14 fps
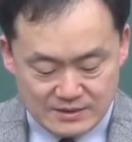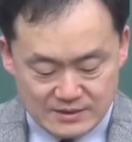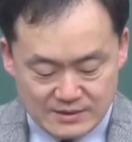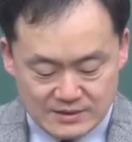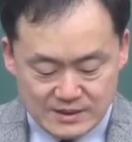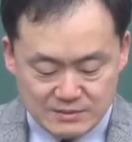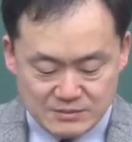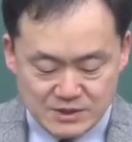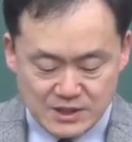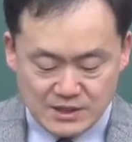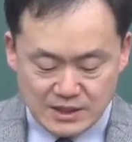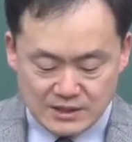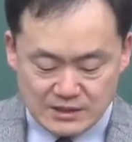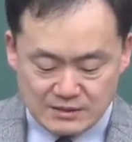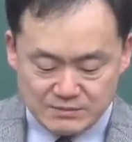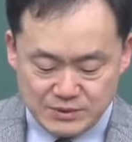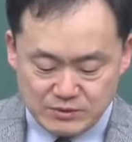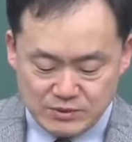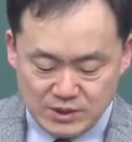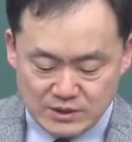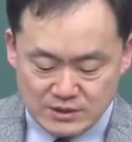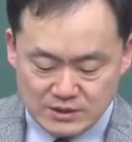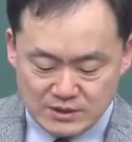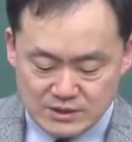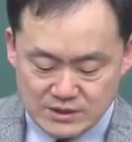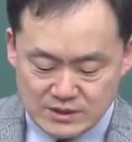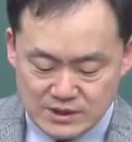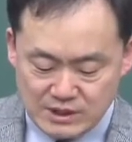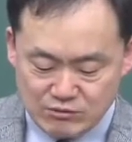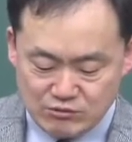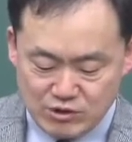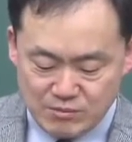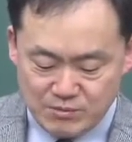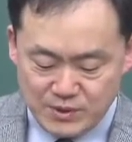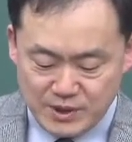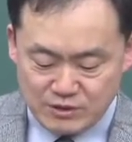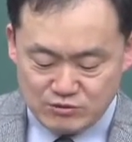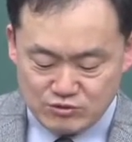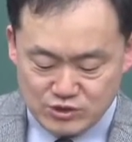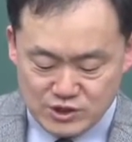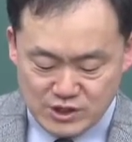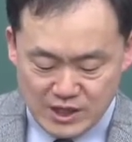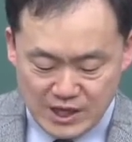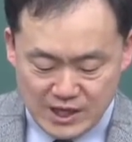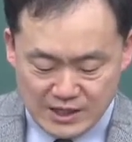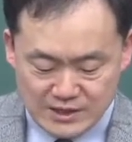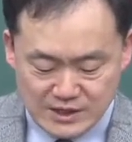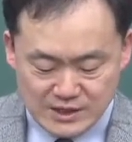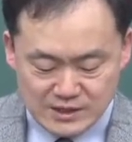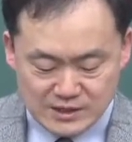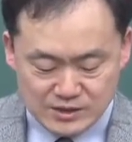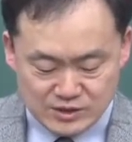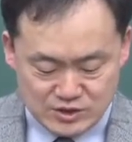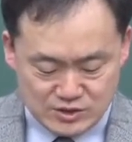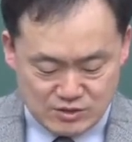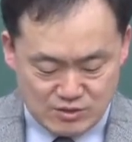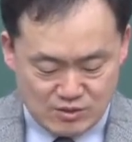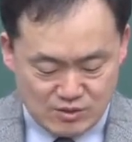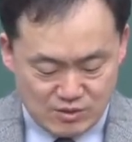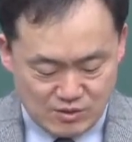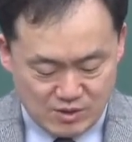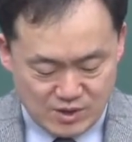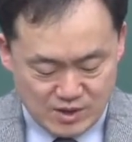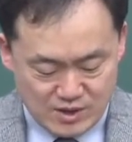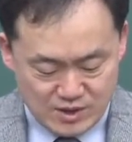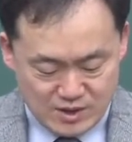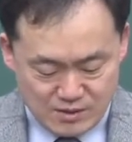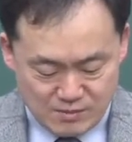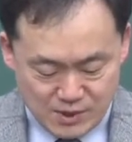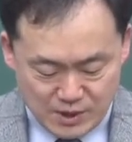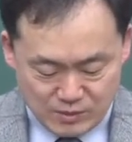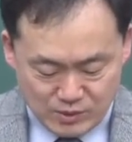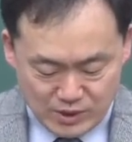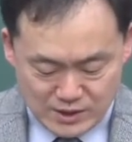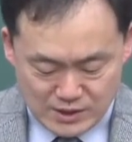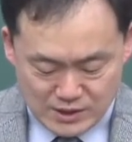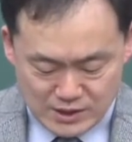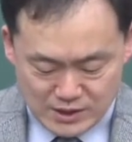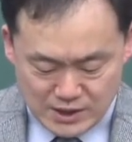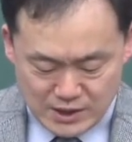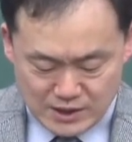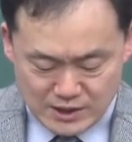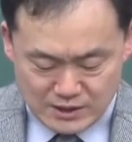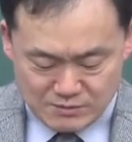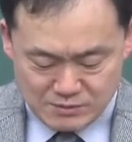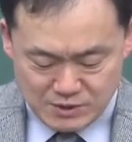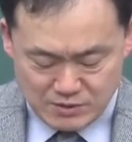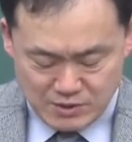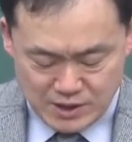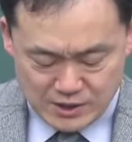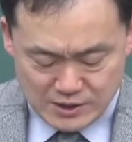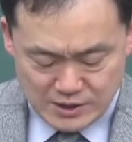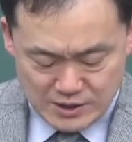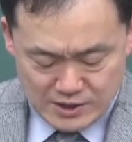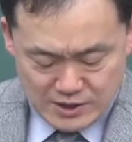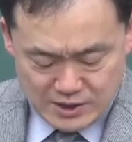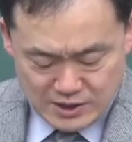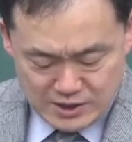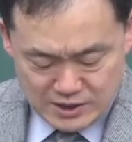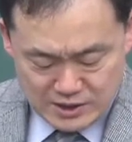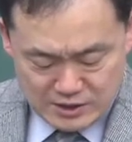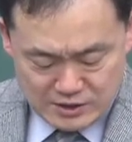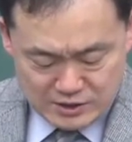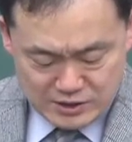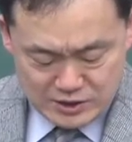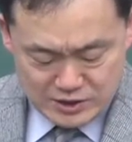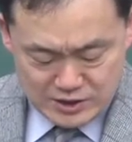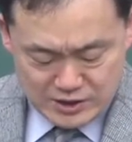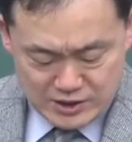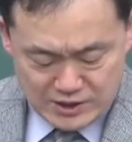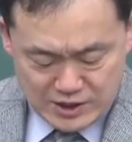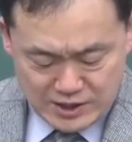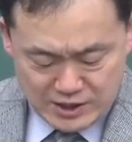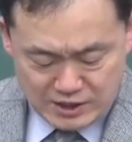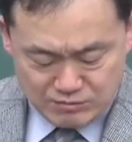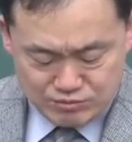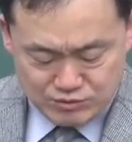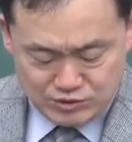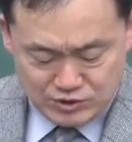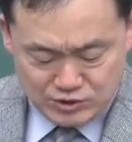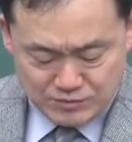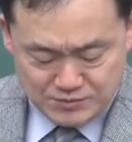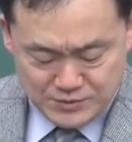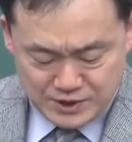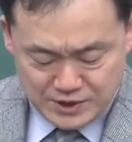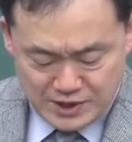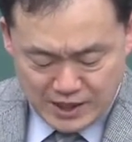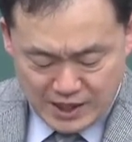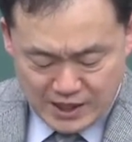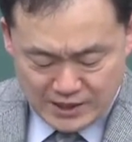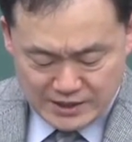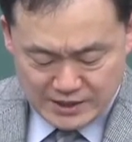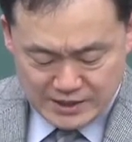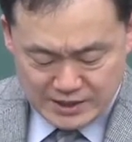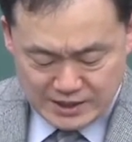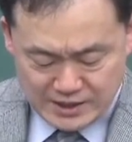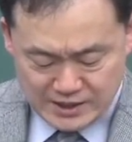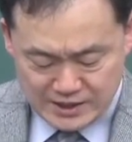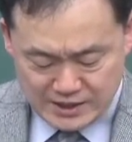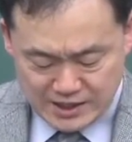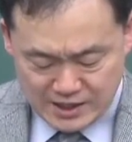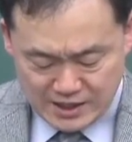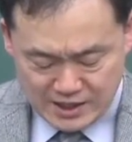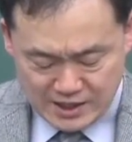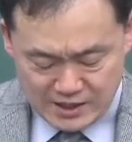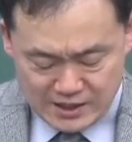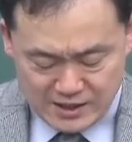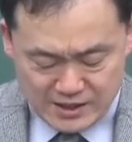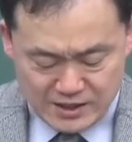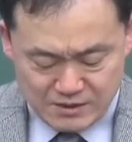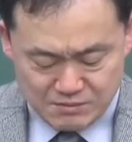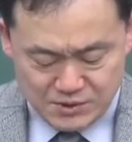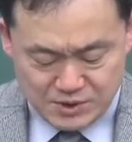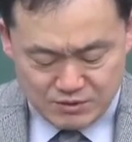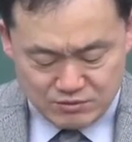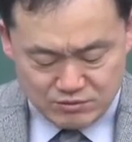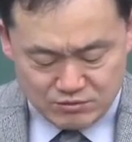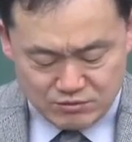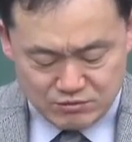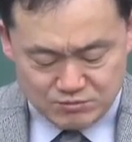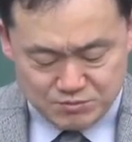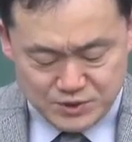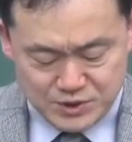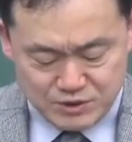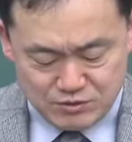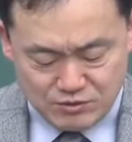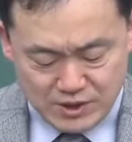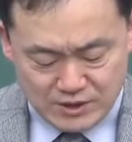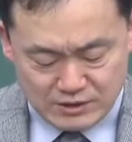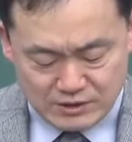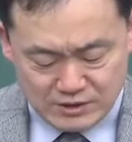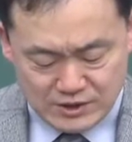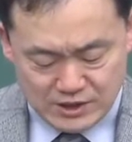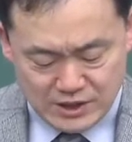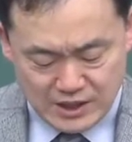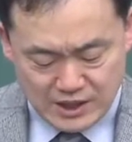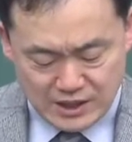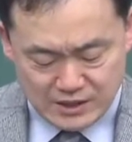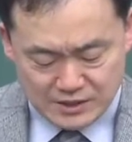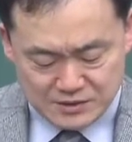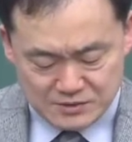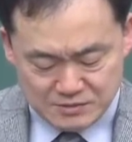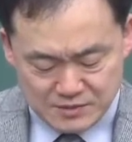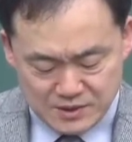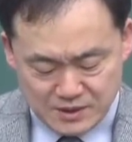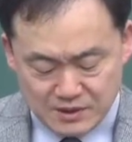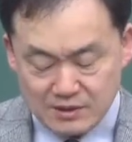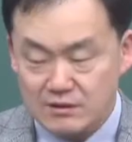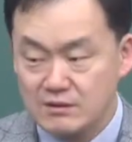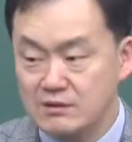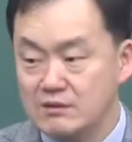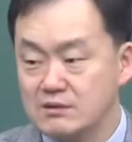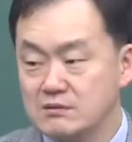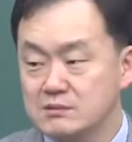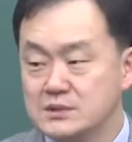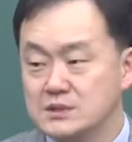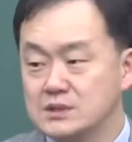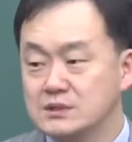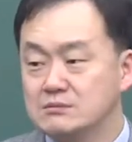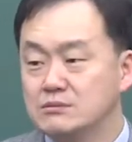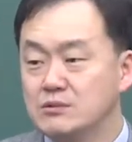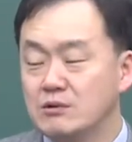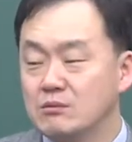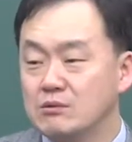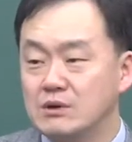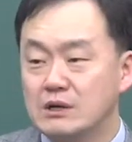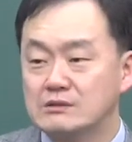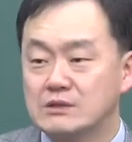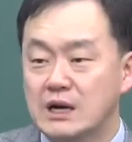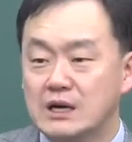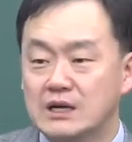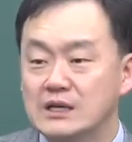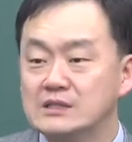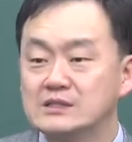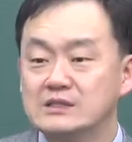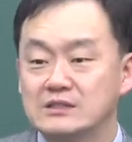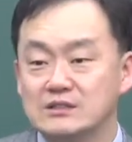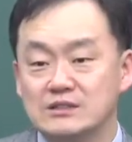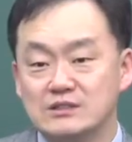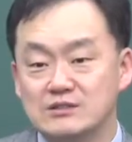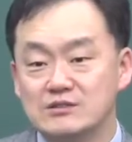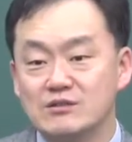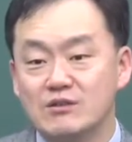3절에 나는 비루한 것을 내 눈앞에 두지 아니할 것이요 배도한 자들의 행위를 미워하니 이것이 내게 붙잡지 아니하리이다. 비루 비루한 것들이라 그랬습니다. 뭐 쓸모없고 아주 악한 것들이죠.